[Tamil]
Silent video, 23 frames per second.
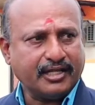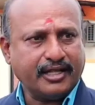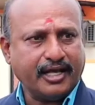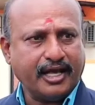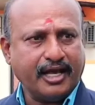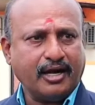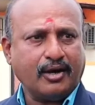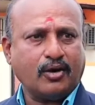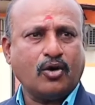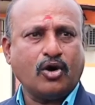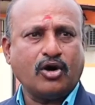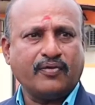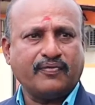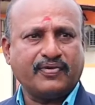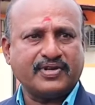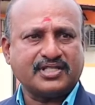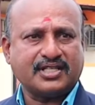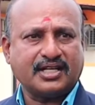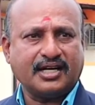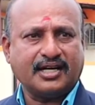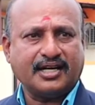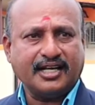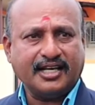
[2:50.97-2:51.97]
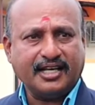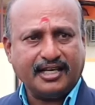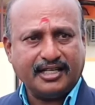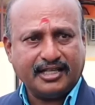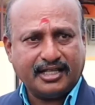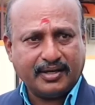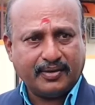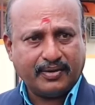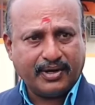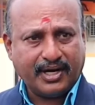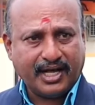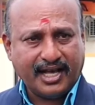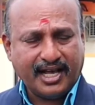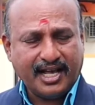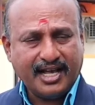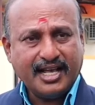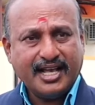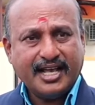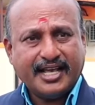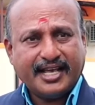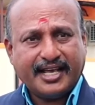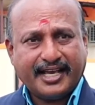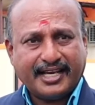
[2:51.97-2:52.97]
இதே ரோடு ஃபெசிலிட்டி இதை விட
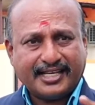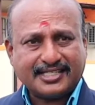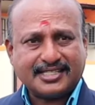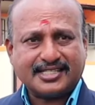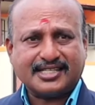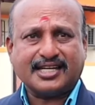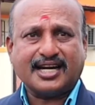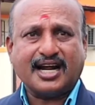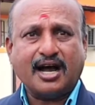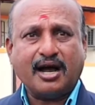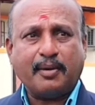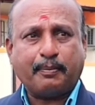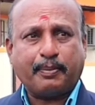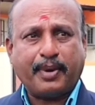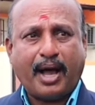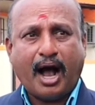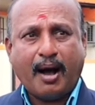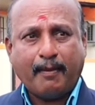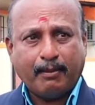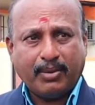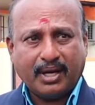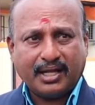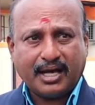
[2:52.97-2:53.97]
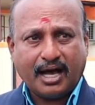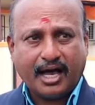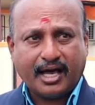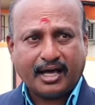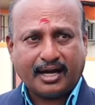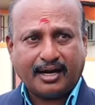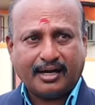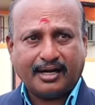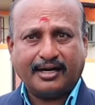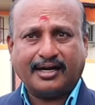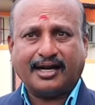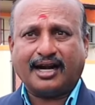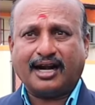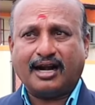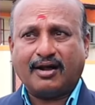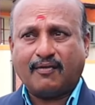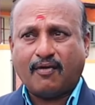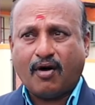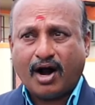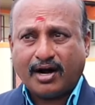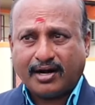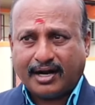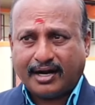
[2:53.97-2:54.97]
எக்ஸ்ட்ரா ஐம்பதாயிரம்
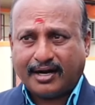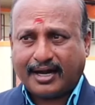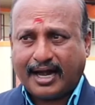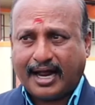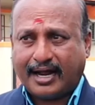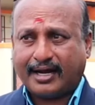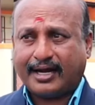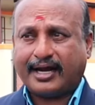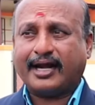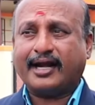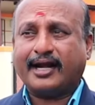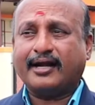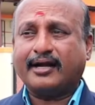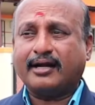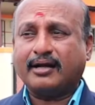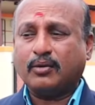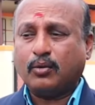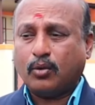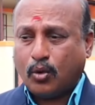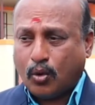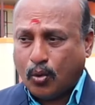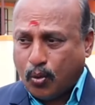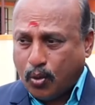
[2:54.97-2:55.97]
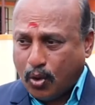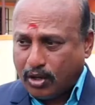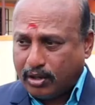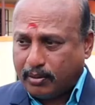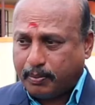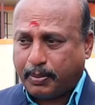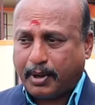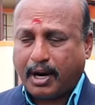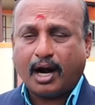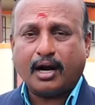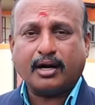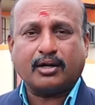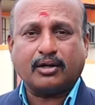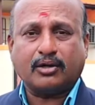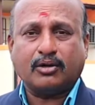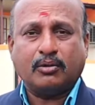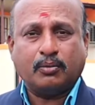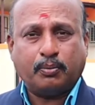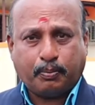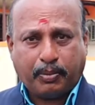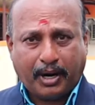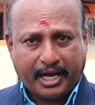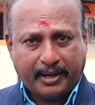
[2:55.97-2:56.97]
லிட்டரில் வாட்டர் டேங்க் கேட்டு ஒவ்வொரு
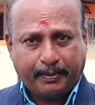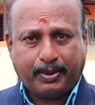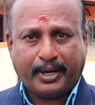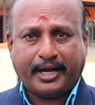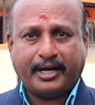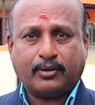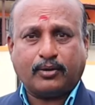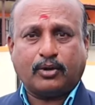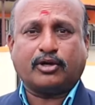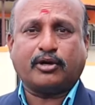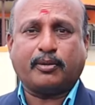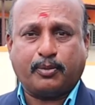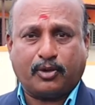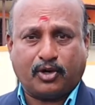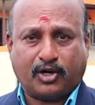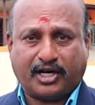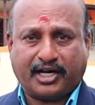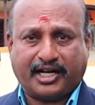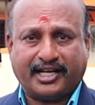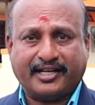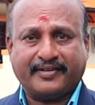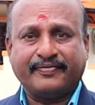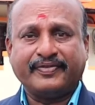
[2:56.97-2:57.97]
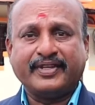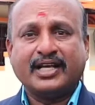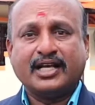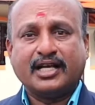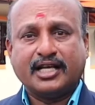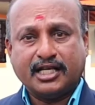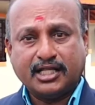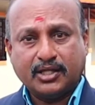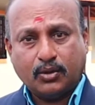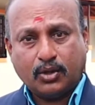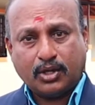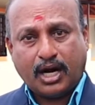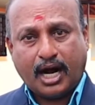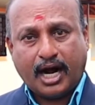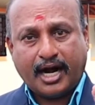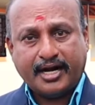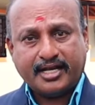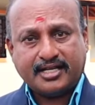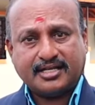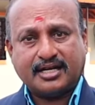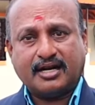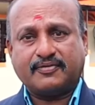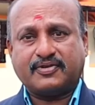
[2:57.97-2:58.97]
பிளாட்டுக்கும் பைப் லைன் கொடுக்க போகிறோங்க இது ஒரு
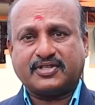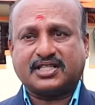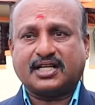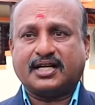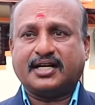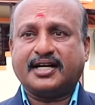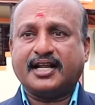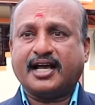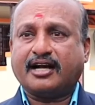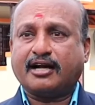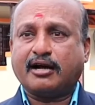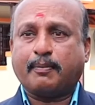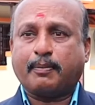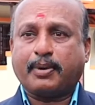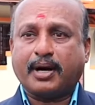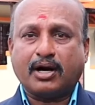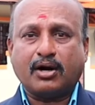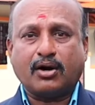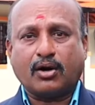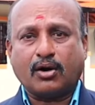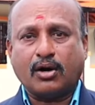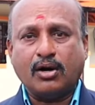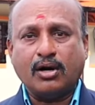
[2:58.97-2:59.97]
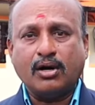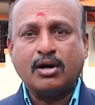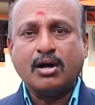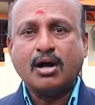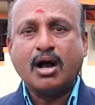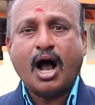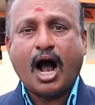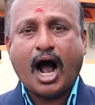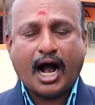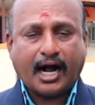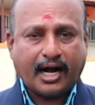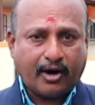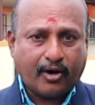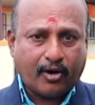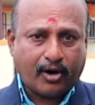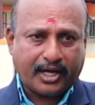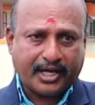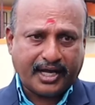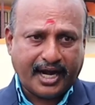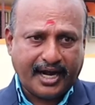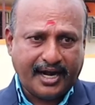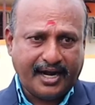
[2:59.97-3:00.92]
அடிஷ்னல் ஃபெசிலிட்டி அங்கே பண்ணுறோம் அங்கோட